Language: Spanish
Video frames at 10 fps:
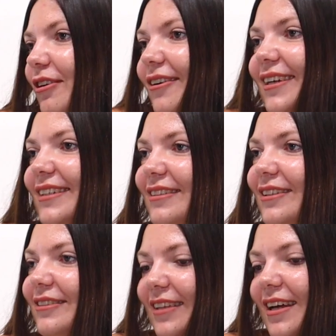creo que sí,
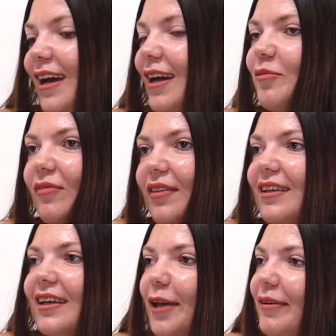o sea,
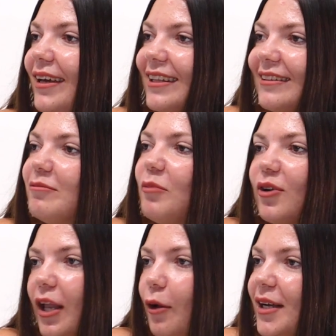que vengan
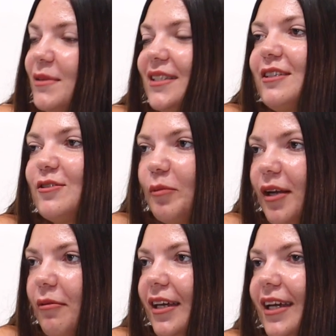porque lo van a pasar
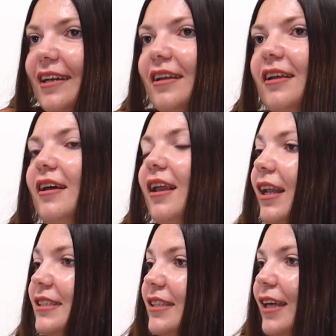súper bien.
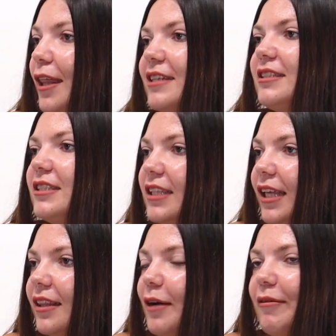La enseñanza es
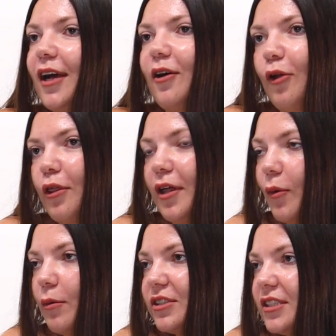distinta, van a conocer
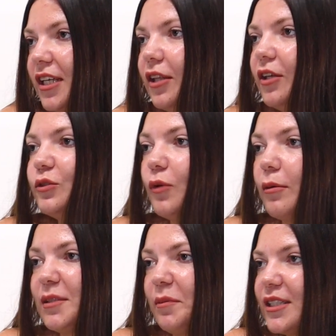nuevos sitios,
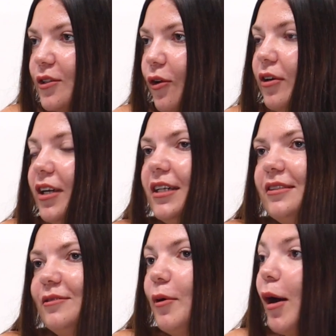nuevas
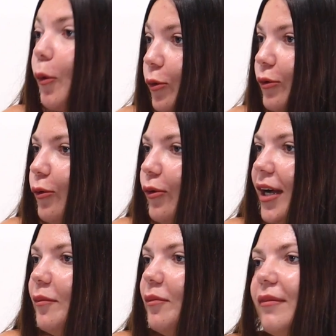personas, nueva
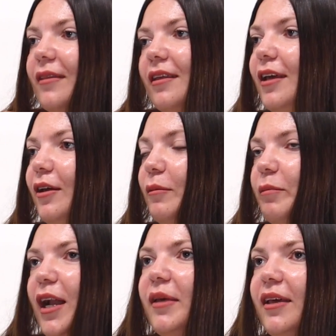cultura y
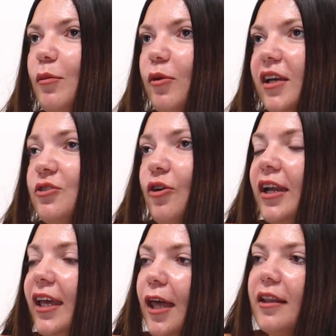para mí como que eso
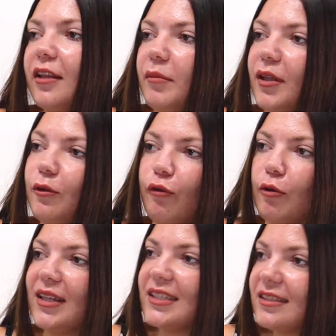enriquece también tu forma de